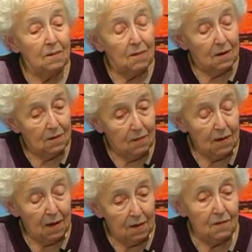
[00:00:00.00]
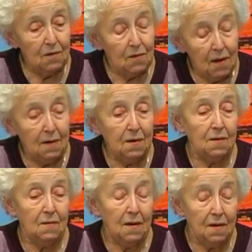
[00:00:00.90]
Mieliśmy takie
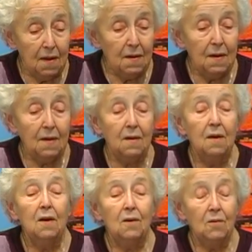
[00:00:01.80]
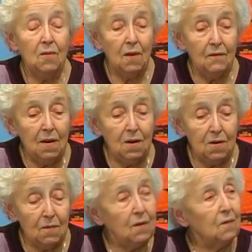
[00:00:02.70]
wiązanki z nagietek.
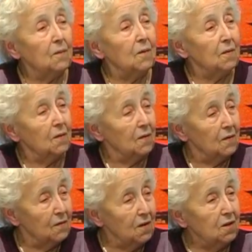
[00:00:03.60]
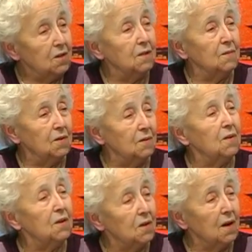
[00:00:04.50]
Ustawiliśmy się pod wyjściem, gdzie
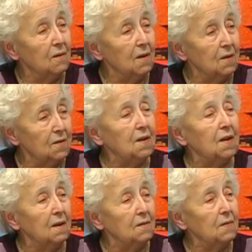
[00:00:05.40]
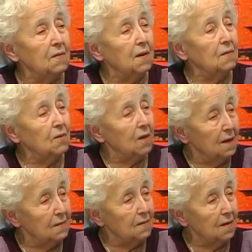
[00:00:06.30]
mieszkałam, gdzie teraz jest
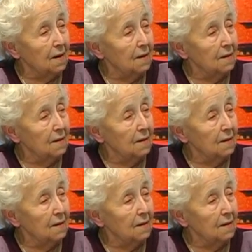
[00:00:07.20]
restauracja.